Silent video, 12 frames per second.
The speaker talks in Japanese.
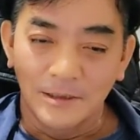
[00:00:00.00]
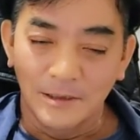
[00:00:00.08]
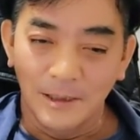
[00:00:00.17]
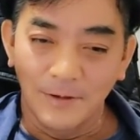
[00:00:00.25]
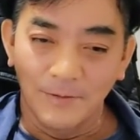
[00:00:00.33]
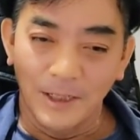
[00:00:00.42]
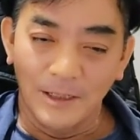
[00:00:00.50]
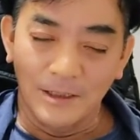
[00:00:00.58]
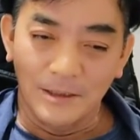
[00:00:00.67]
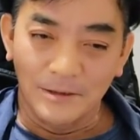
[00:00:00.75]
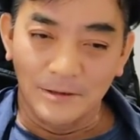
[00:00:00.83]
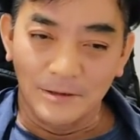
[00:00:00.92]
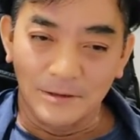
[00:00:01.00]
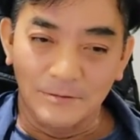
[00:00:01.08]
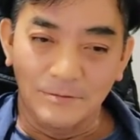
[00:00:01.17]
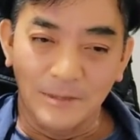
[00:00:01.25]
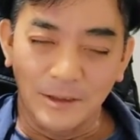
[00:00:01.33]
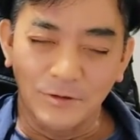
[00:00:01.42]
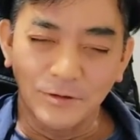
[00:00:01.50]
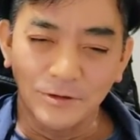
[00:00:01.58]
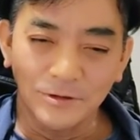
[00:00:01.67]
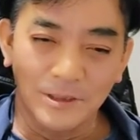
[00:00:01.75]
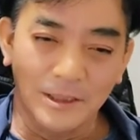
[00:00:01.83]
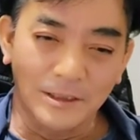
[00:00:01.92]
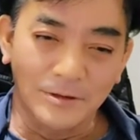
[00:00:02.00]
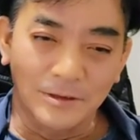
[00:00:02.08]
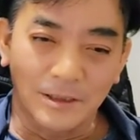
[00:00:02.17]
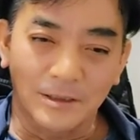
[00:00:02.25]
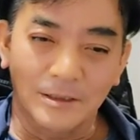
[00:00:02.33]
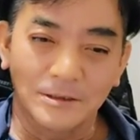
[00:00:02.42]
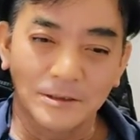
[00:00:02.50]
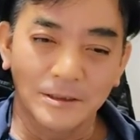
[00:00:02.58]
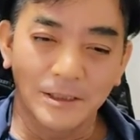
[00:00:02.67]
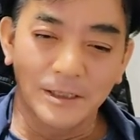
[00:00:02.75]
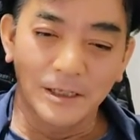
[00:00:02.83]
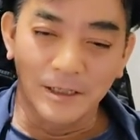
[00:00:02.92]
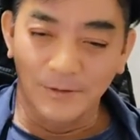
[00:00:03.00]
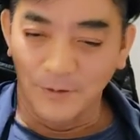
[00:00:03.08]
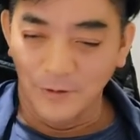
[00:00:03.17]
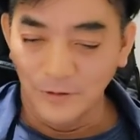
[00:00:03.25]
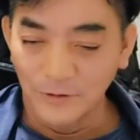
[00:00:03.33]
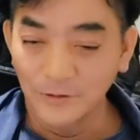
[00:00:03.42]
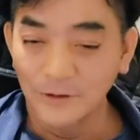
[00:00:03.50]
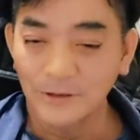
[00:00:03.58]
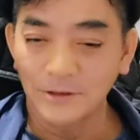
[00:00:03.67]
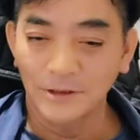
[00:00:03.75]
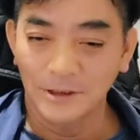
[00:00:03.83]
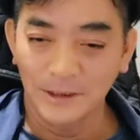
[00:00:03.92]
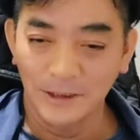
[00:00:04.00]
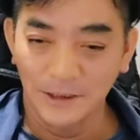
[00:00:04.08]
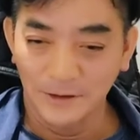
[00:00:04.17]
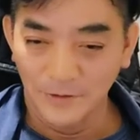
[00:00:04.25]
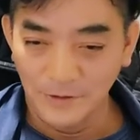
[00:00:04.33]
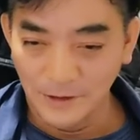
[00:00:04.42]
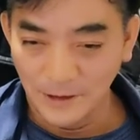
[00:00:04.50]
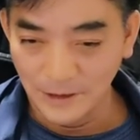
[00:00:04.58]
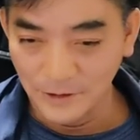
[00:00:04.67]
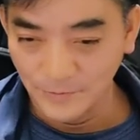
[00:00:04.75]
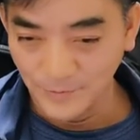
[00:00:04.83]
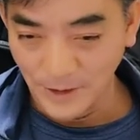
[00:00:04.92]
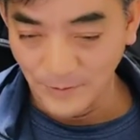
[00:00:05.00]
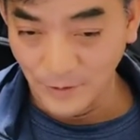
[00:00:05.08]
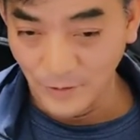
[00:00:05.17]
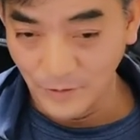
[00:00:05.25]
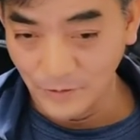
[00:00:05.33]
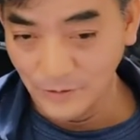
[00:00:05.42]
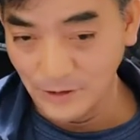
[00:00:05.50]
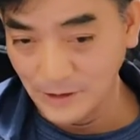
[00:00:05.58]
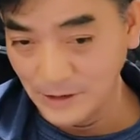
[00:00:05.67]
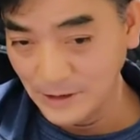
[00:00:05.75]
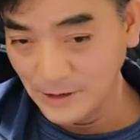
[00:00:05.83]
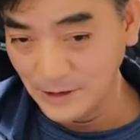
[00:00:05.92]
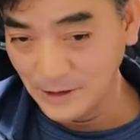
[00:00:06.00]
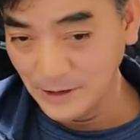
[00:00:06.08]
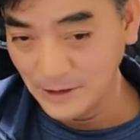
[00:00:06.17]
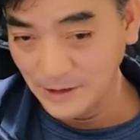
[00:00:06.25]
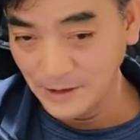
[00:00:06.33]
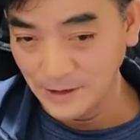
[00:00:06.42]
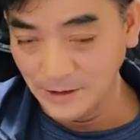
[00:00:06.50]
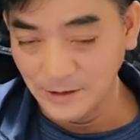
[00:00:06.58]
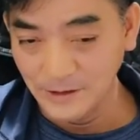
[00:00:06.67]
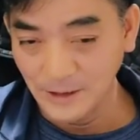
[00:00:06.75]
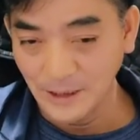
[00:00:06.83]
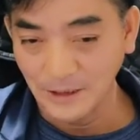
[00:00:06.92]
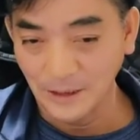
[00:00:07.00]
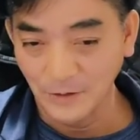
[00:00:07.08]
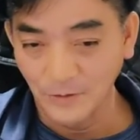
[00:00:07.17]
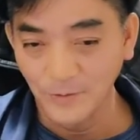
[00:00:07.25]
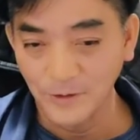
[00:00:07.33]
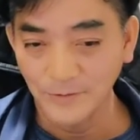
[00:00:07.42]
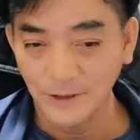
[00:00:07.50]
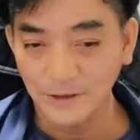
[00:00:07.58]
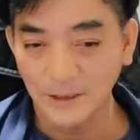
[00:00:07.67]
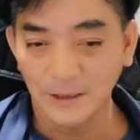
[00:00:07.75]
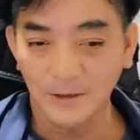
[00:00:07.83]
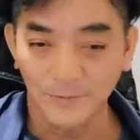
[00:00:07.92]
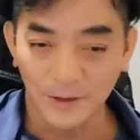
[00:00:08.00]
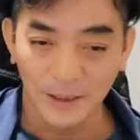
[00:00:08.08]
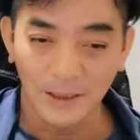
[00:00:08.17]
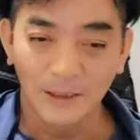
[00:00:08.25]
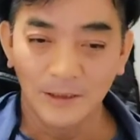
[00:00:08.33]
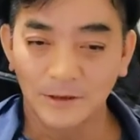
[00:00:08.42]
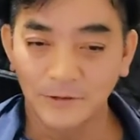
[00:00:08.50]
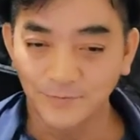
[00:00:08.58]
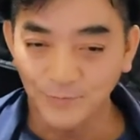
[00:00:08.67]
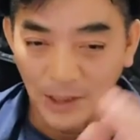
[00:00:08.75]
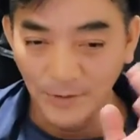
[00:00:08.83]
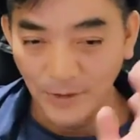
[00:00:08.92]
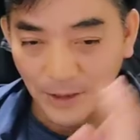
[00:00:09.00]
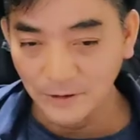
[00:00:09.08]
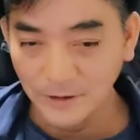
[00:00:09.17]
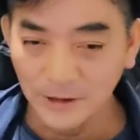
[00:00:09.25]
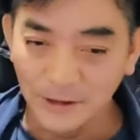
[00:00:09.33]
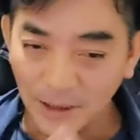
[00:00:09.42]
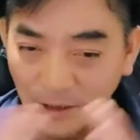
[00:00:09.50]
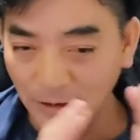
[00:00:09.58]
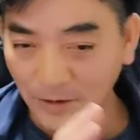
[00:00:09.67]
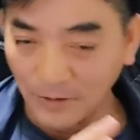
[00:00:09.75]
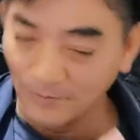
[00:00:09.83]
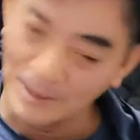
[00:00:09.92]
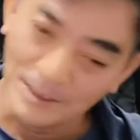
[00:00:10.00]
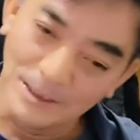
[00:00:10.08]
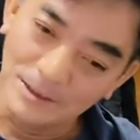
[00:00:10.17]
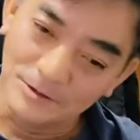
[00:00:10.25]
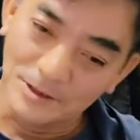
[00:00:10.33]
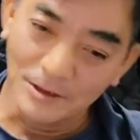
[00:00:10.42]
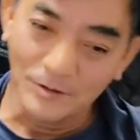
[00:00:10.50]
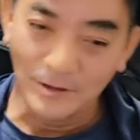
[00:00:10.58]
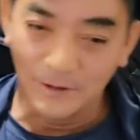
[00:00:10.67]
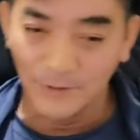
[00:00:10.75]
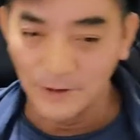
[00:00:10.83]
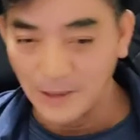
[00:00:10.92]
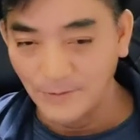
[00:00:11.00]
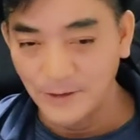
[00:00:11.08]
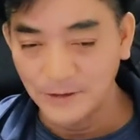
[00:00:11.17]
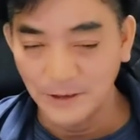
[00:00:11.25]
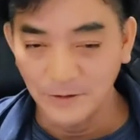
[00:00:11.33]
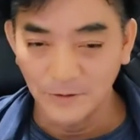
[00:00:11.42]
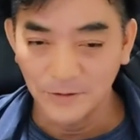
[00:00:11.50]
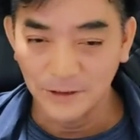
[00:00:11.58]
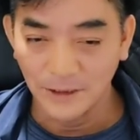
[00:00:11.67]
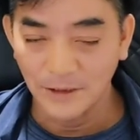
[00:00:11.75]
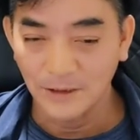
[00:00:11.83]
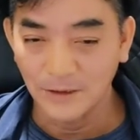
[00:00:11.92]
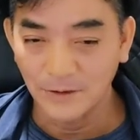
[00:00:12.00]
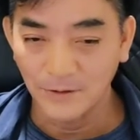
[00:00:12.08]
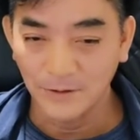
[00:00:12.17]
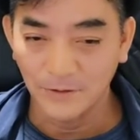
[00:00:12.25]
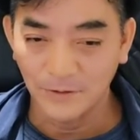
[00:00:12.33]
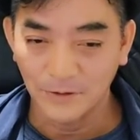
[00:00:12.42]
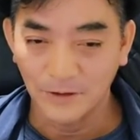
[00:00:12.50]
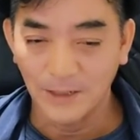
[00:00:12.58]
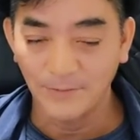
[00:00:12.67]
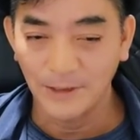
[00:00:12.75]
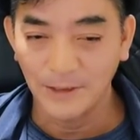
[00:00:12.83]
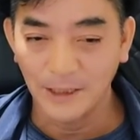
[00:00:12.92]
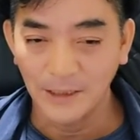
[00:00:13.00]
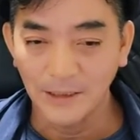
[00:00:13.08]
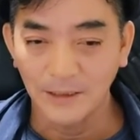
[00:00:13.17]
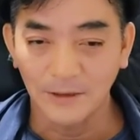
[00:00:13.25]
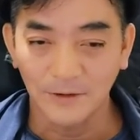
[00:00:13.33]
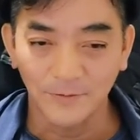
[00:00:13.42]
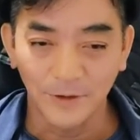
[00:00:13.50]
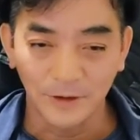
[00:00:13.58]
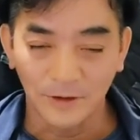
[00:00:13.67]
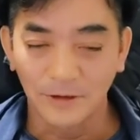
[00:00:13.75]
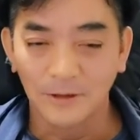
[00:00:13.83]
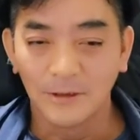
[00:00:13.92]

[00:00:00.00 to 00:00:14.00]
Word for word: で、まあ、まあ、50代って言うとらね、人生経験も豊富ですし、いろんなね、失敗も多い人生やったと思いますけれどもね、失敗もあるし、成功、まあ、あの成功って僕はあんまり成功したことはあんまりないけれども、